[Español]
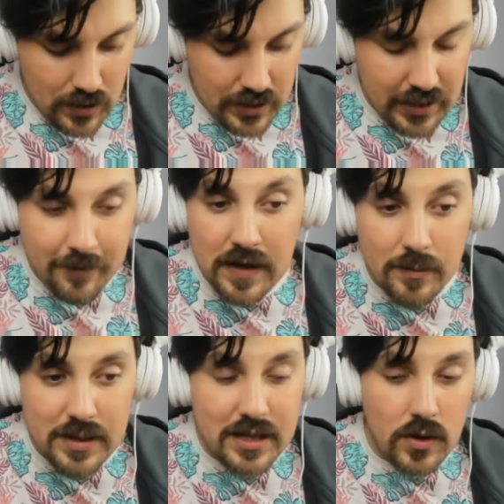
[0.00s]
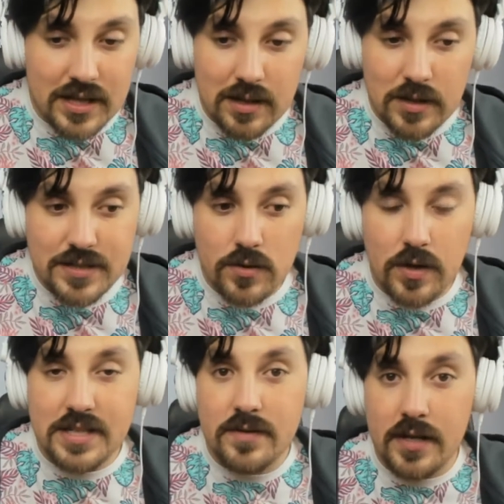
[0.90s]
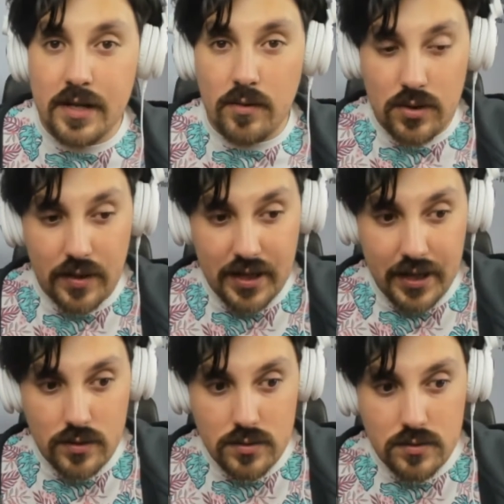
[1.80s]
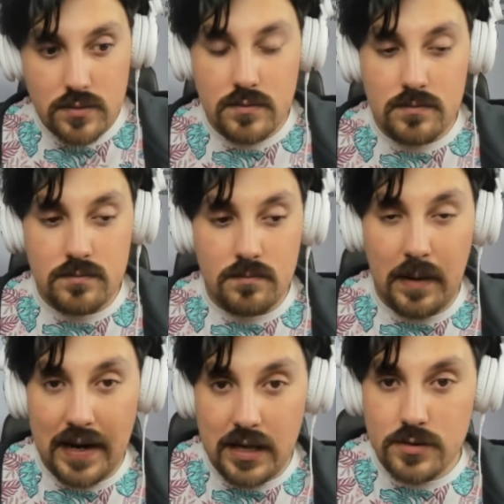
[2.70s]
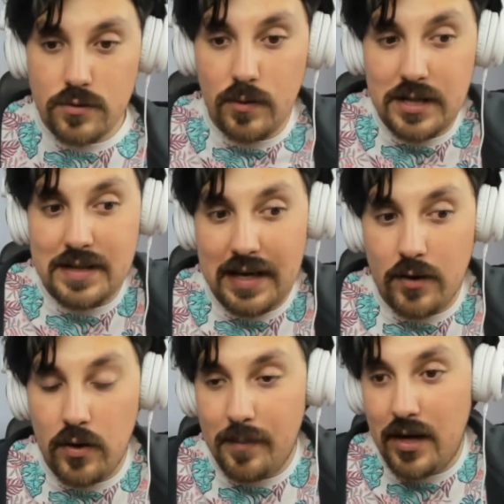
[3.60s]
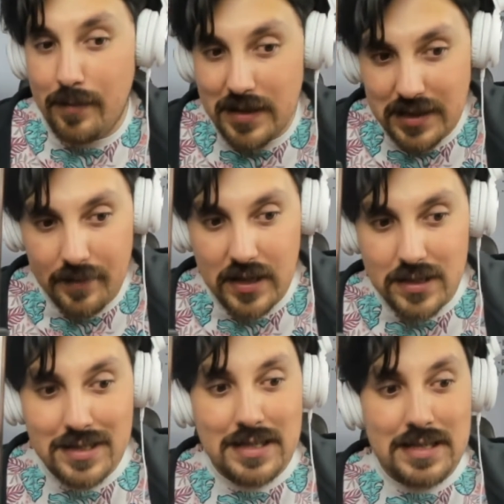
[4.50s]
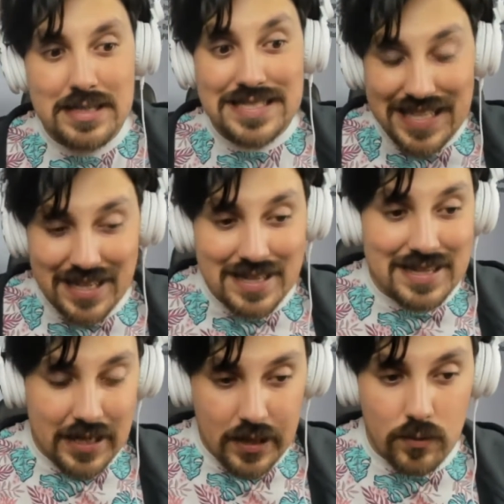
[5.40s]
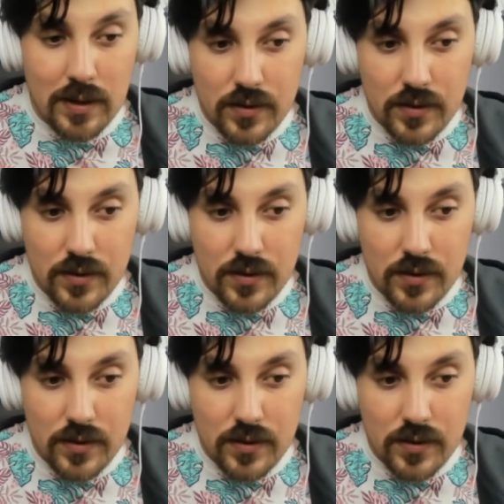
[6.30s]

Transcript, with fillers: Y que finalmente lo que estamos haciendo es recibir de nuestro dinero para sustentarnos en medio de la pandemia sin tener una